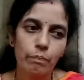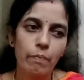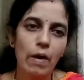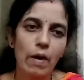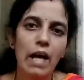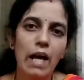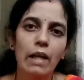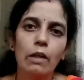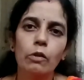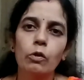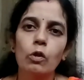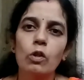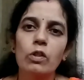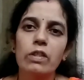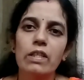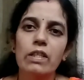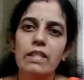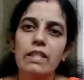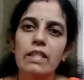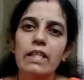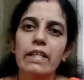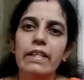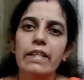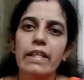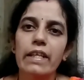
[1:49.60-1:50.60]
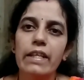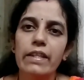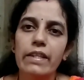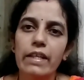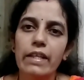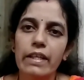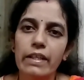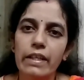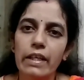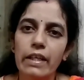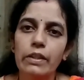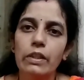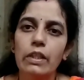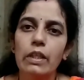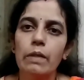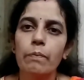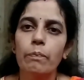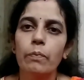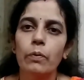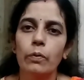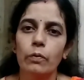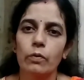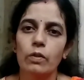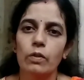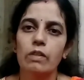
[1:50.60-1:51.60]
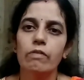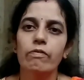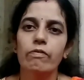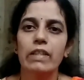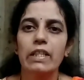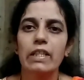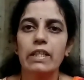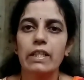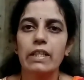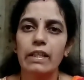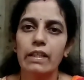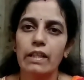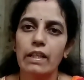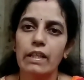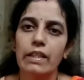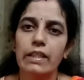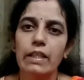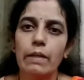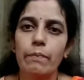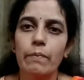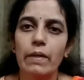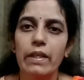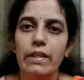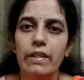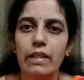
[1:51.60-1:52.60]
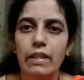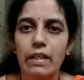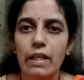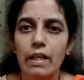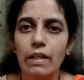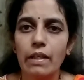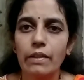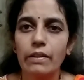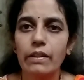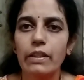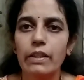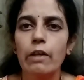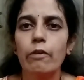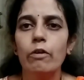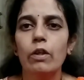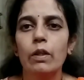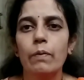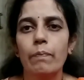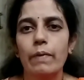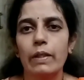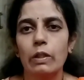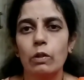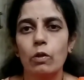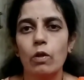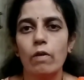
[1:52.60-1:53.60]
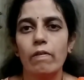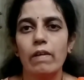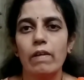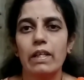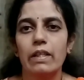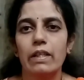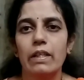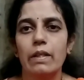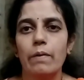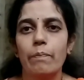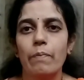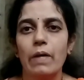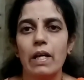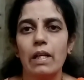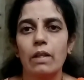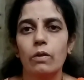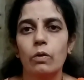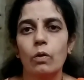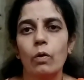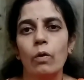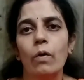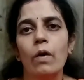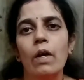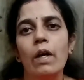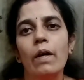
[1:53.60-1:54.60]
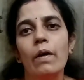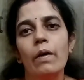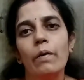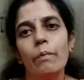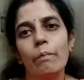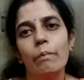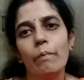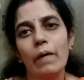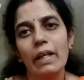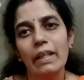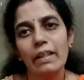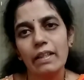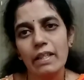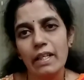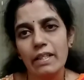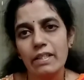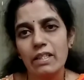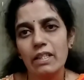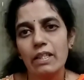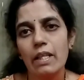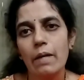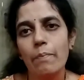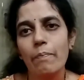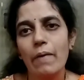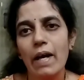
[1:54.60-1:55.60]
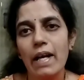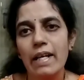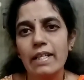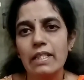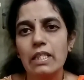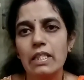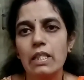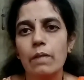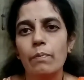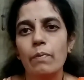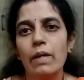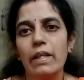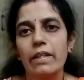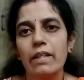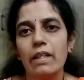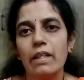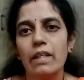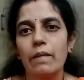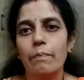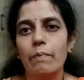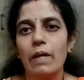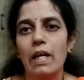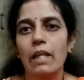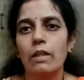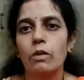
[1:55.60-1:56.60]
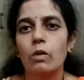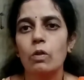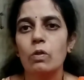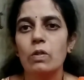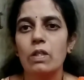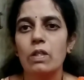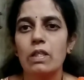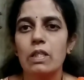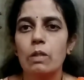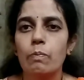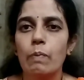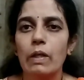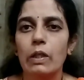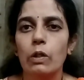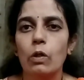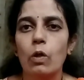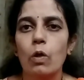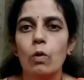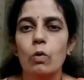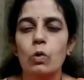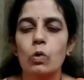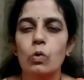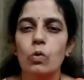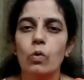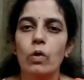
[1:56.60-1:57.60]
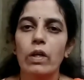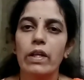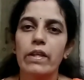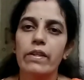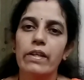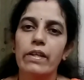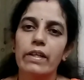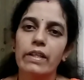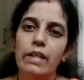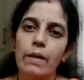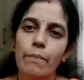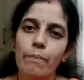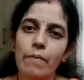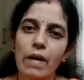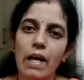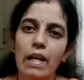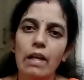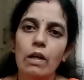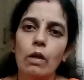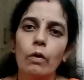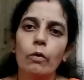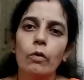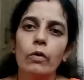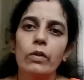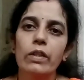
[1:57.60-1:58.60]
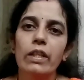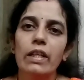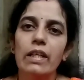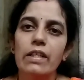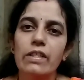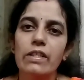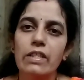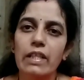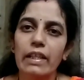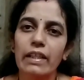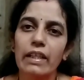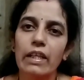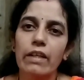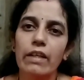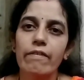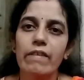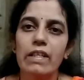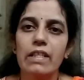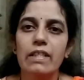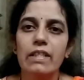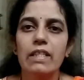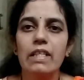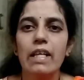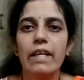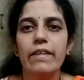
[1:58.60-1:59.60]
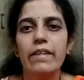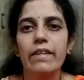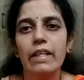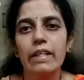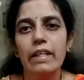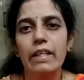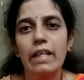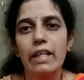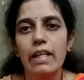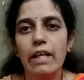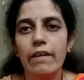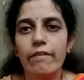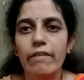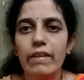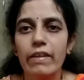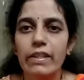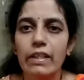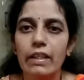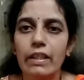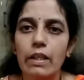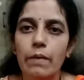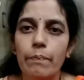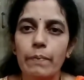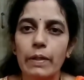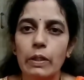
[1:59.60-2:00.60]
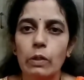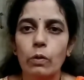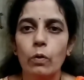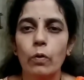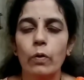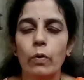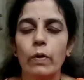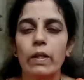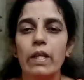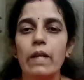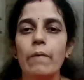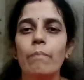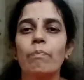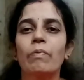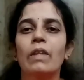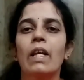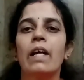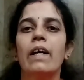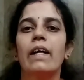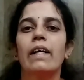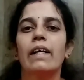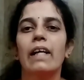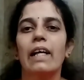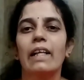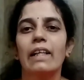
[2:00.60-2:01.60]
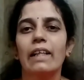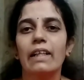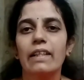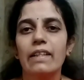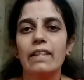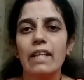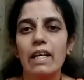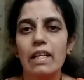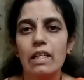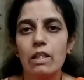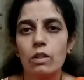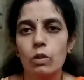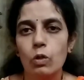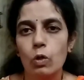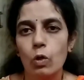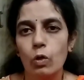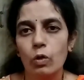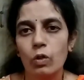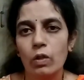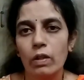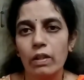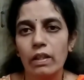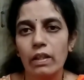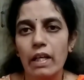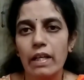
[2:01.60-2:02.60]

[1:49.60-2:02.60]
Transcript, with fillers: పాలతో చేసిన ఏదైనా తీపు స్వీట్ ఐటమ్ ఏదైనా దేవుడికి పెట్టుకోవాలంట పాలతో మనకు నచ్చితే పాయసం ఏదైనా పాలతో చేసి పెట్టుకోవచ్చు లేదంటే పాలలో కొద్దిగా చక్కెర వేసి అదైనా నైవేద్యంగా పెట్టుకొని కనకదార స్తోత్రం